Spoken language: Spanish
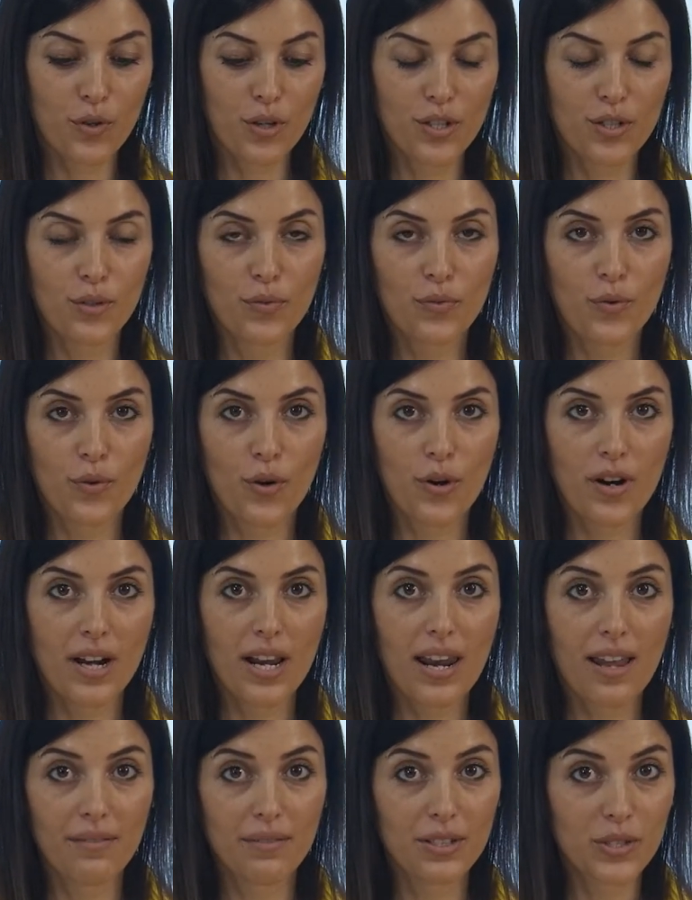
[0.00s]

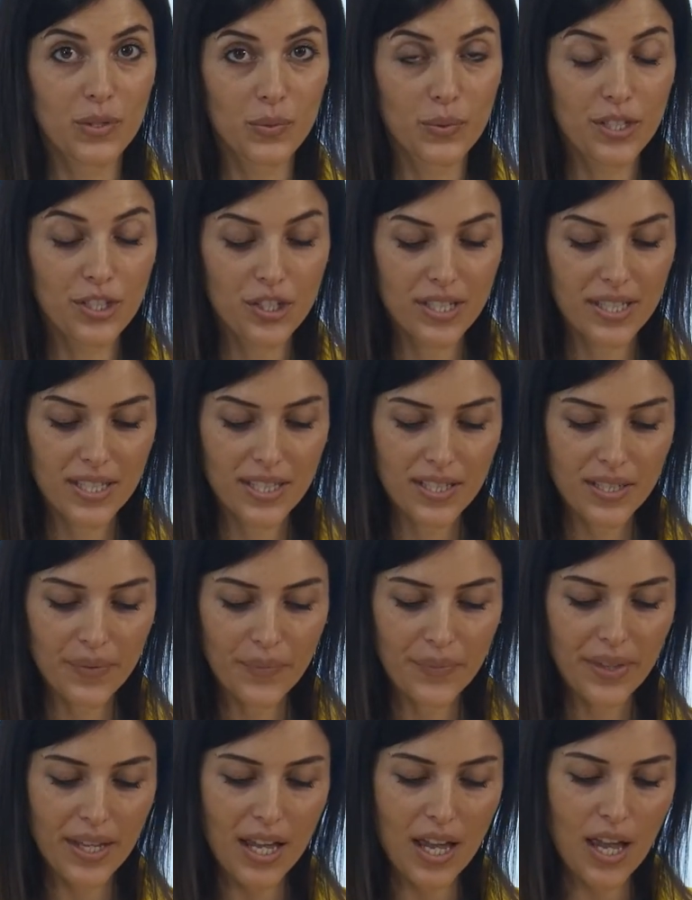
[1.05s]
interruptores de nivel de
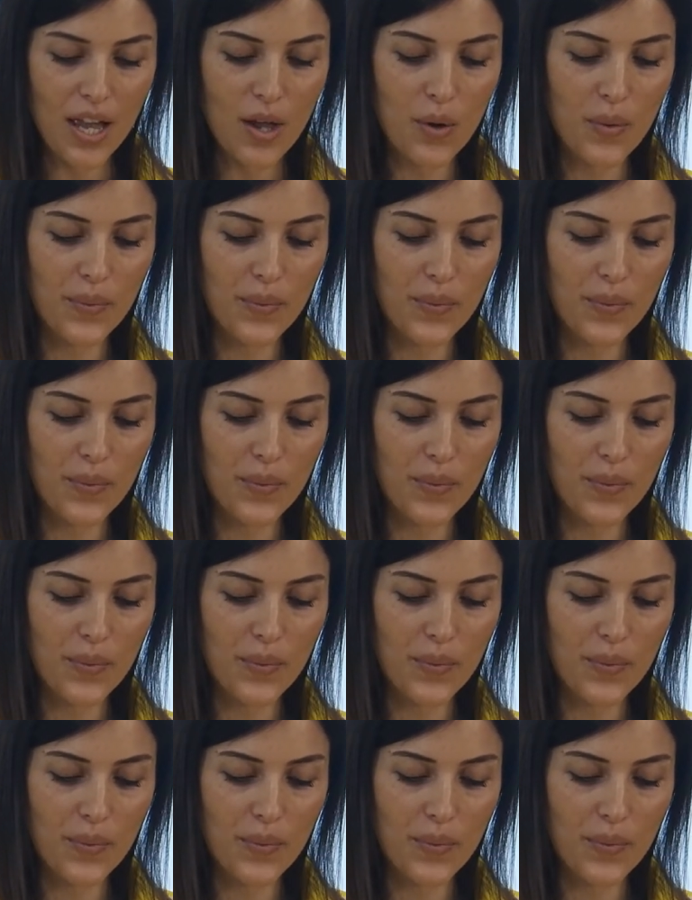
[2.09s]
Vega.